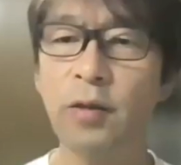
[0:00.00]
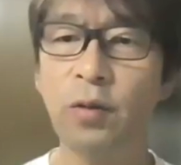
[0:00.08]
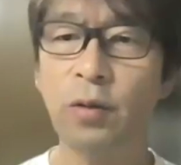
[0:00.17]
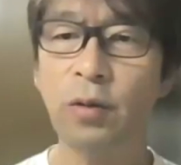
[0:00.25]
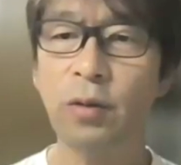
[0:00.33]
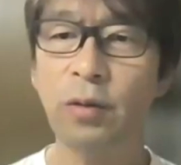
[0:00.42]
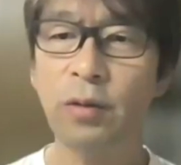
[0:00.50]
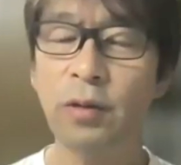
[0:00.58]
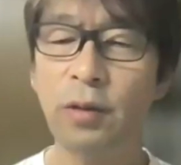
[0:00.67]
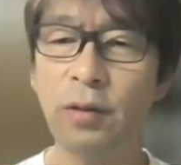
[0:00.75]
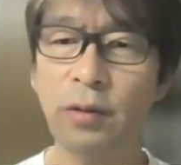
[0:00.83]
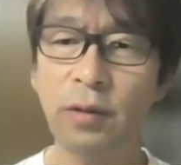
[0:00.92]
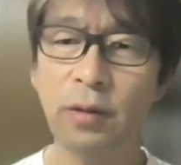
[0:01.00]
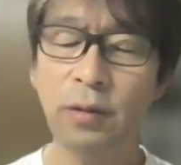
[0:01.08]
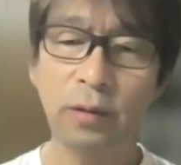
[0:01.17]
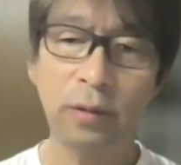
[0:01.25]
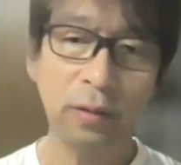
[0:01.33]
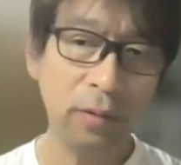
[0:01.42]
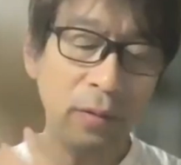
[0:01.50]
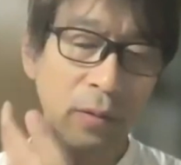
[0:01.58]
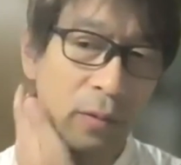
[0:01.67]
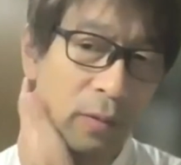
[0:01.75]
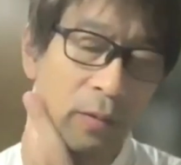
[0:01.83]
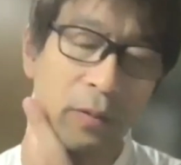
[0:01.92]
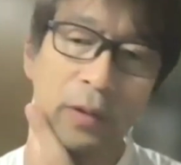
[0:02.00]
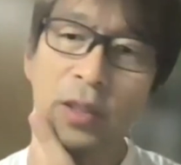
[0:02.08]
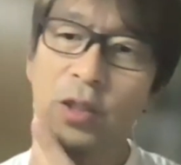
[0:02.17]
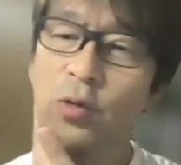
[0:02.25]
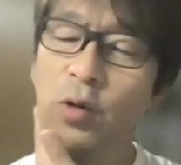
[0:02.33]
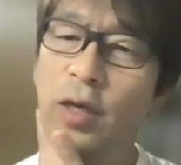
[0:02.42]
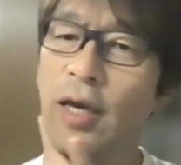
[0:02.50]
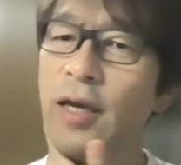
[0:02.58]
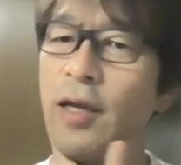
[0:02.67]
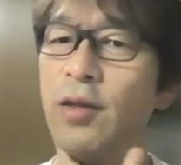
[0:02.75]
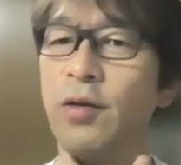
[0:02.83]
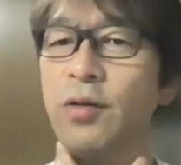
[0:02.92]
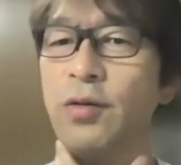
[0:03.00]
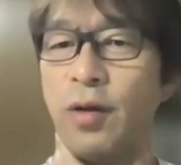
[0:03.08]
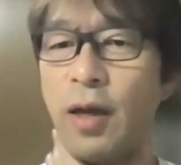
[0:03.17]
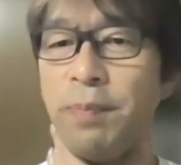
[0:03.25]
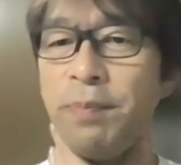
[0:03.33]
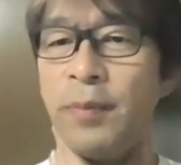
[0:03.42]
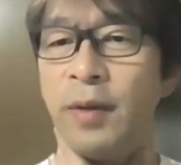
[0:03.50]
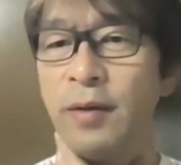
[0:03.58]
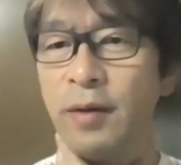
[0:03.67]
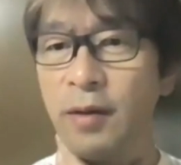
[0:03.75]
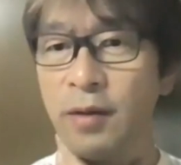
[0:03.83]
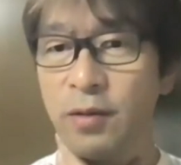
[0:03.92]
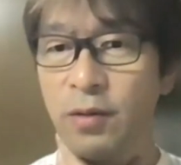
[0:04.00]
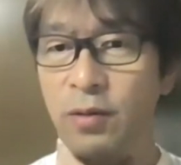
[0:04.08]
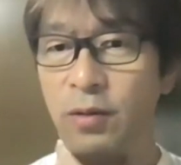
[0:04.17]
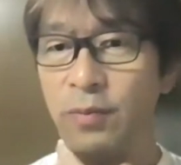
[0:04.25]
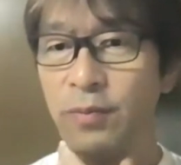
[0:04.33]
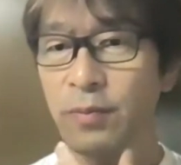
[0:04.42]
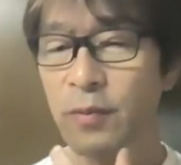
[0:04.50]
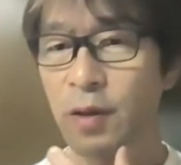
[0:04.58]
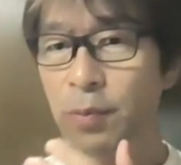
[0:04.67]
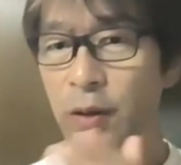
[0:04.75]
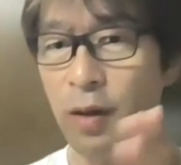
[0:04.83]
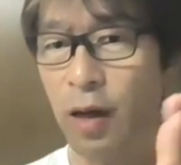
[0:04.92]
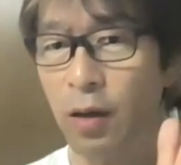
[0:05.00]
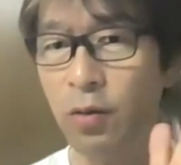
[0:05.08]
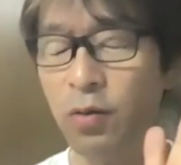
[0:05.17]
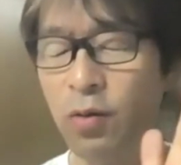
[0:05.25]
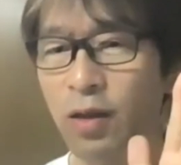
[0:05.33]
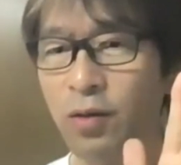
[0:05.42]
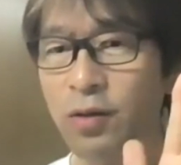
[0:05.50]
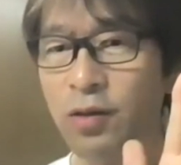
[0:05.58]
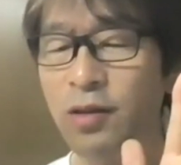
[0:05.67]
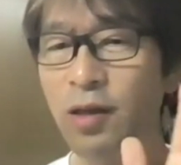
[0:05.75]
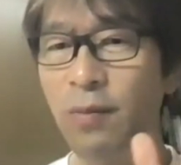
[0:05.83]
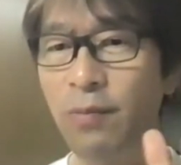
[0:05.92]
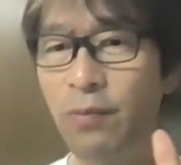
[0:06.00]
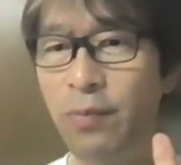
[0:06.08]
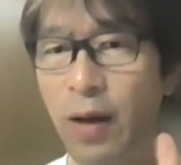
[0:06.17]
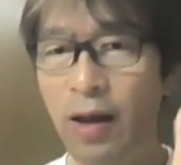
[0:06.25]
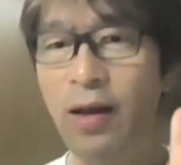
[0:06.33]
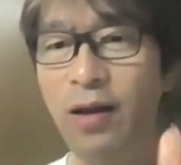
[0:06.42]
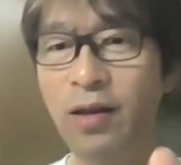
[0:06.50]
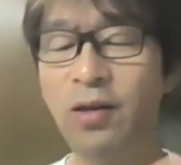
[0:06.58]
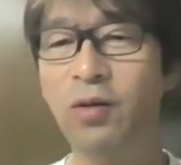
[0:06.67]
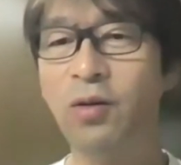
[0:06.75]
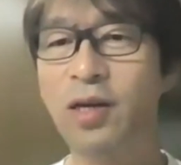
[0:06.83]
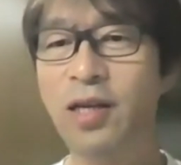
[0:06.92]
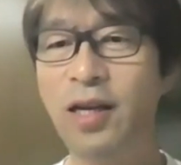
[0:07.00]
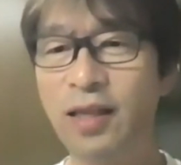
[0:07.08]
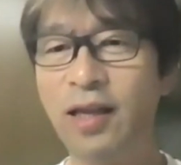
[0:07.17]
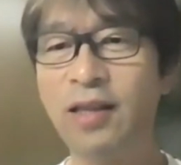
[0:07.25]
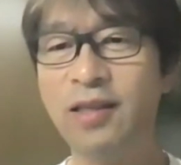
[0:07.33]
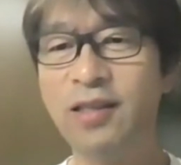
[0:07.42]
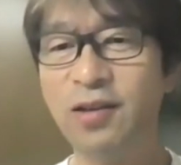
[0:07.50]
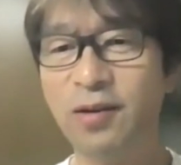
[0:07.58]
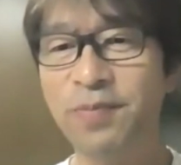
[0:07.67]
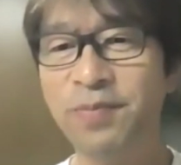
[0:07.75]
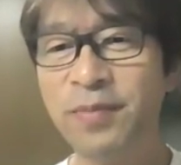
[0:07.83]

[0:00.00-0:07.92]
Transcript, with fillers: その、私の経験で言うとね、その、やっぱりある子が突然バーンってこう切れたんですよ。